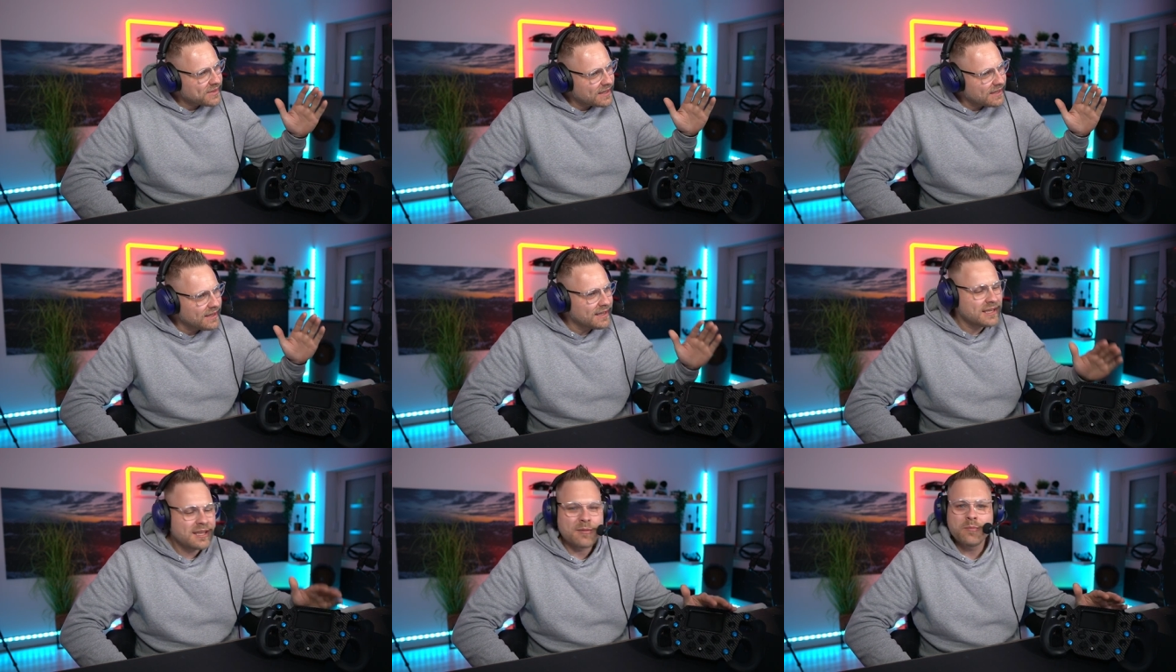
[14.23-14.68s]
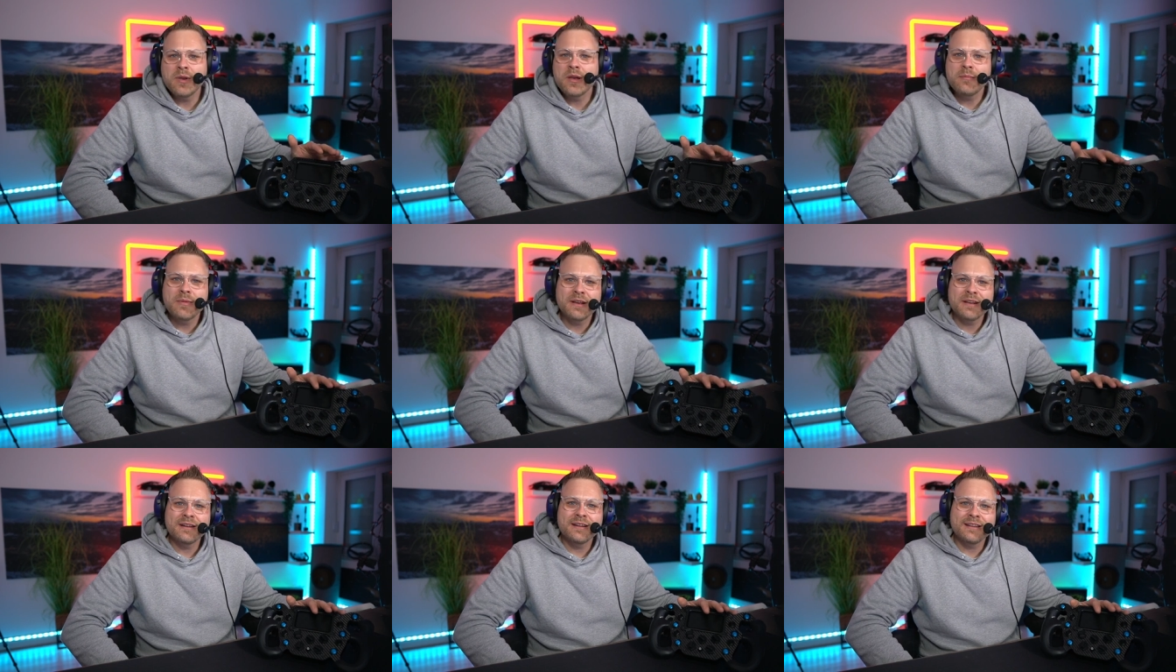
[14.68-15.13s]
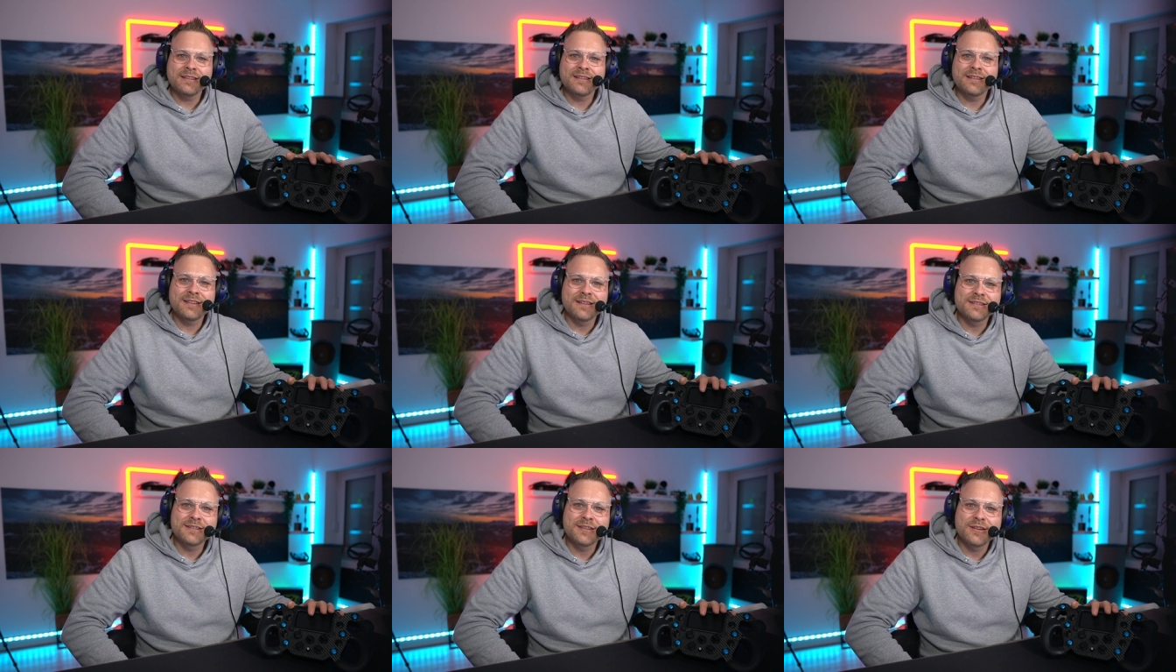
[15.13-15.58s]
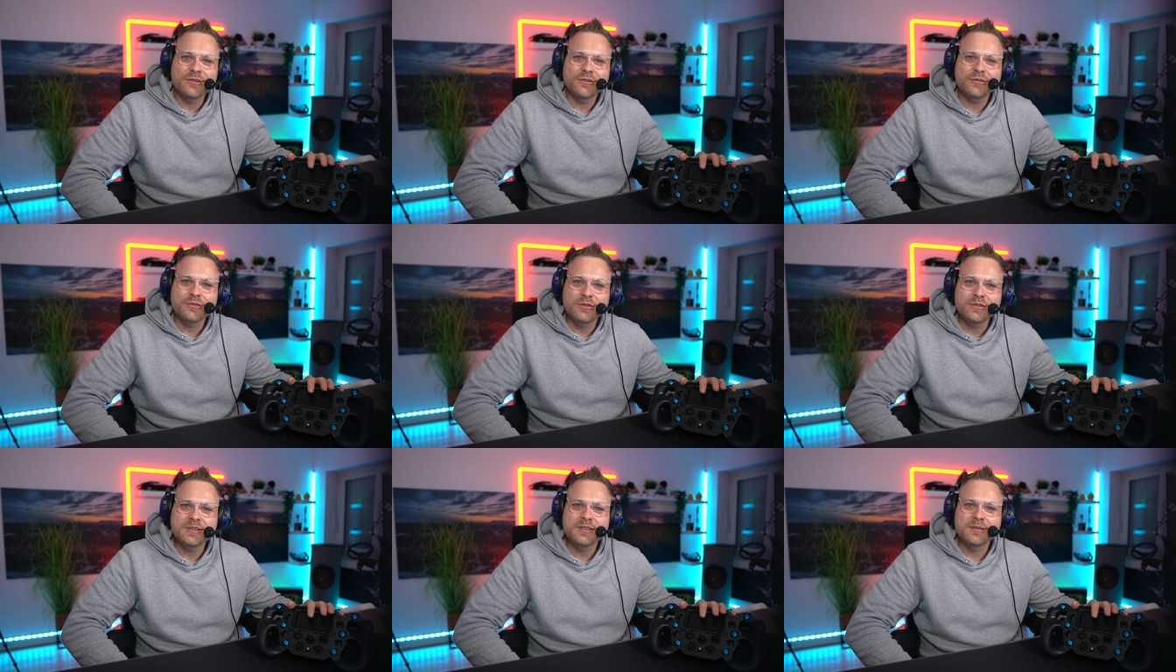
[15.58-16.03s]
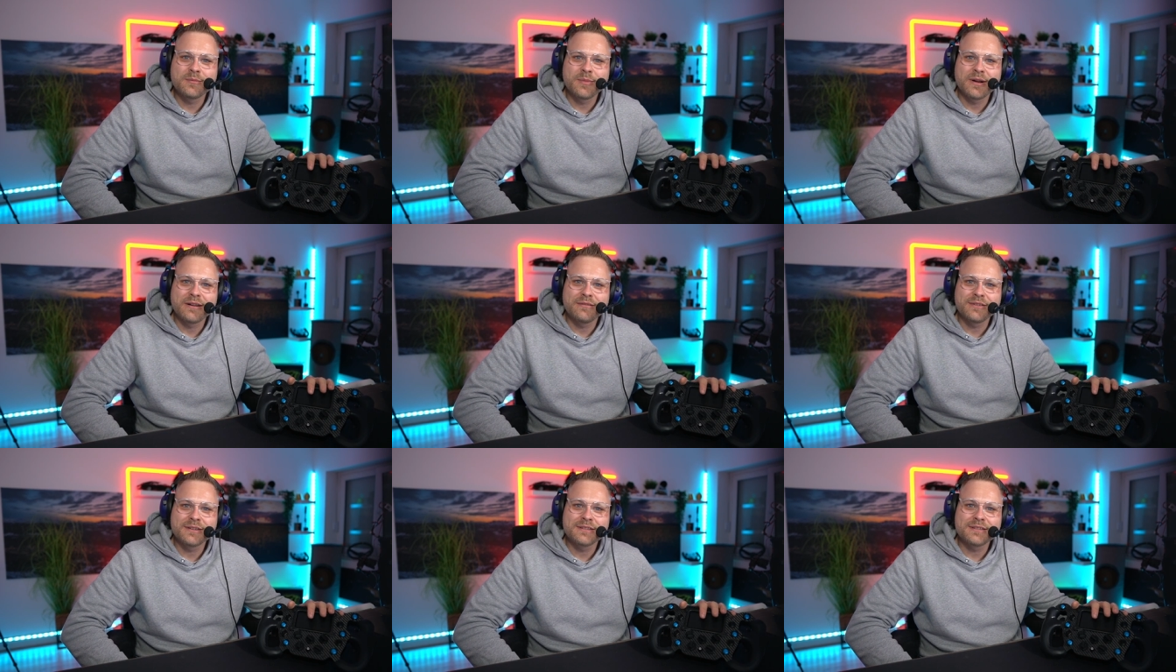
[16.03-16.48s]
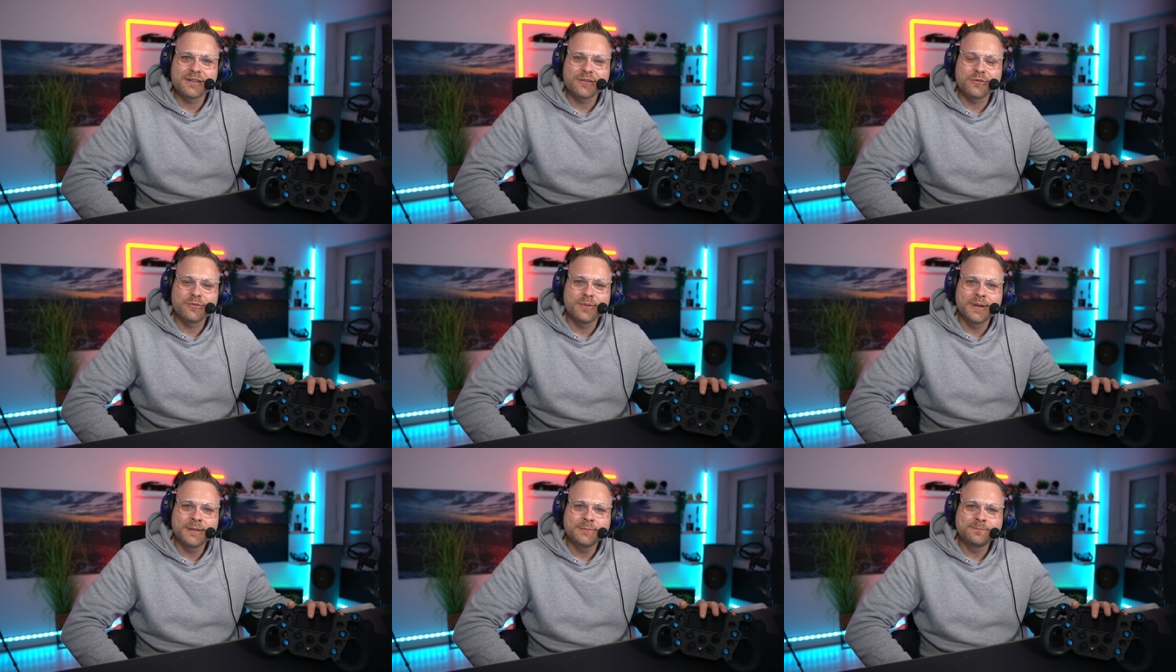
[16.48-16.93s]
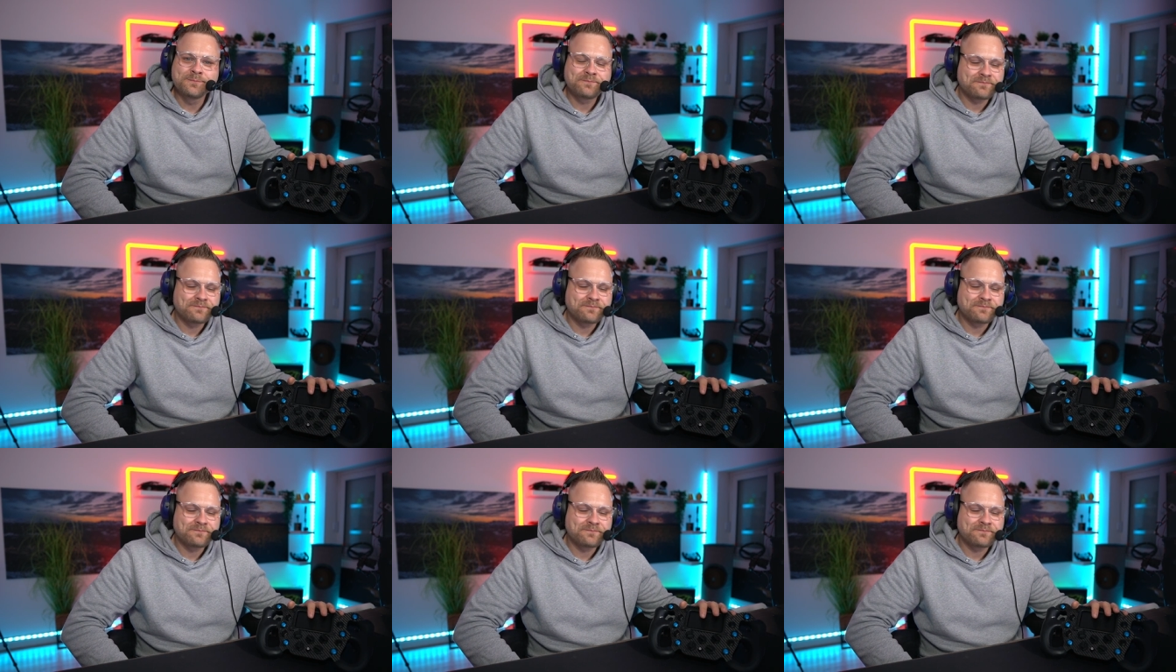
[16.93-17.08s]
Ich habe mir aber gedacht, ich erzähle euch trotzdem mal was darüber.